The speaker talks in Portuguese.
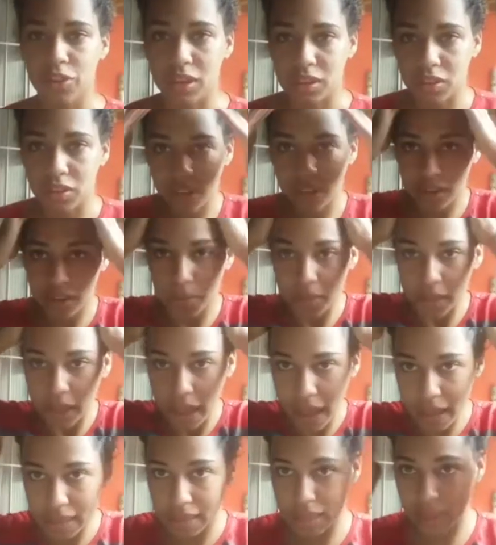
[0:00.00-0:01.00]
Pronto, eu já
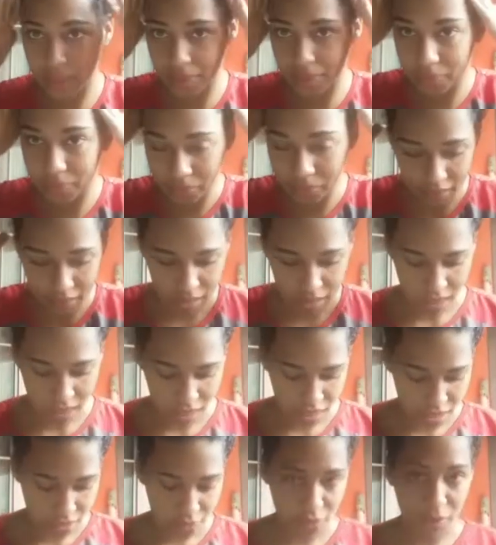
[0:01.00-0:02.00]
terminei aqui.
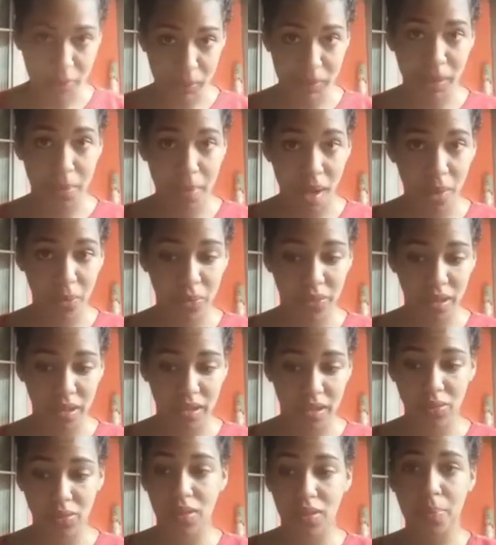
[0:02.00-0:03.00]
Tem muita bagunça
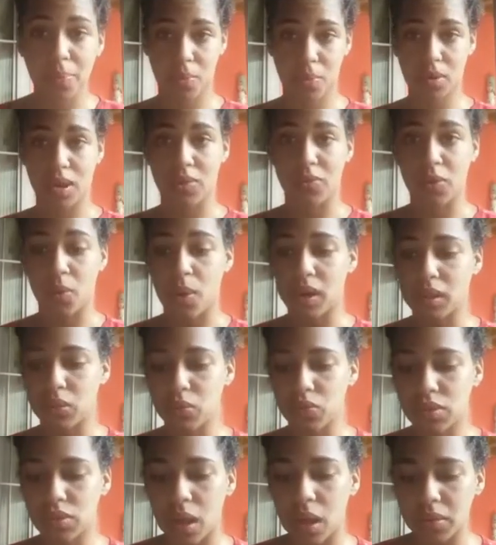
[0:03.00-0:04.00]
aqui, não sei porque ficou ainda
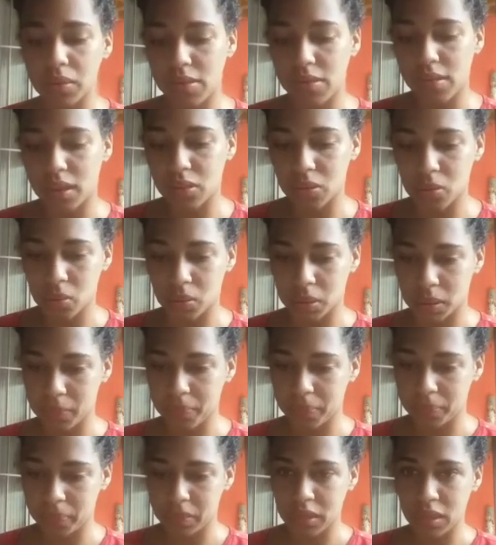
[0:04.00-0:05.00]
um estalo de cenoura.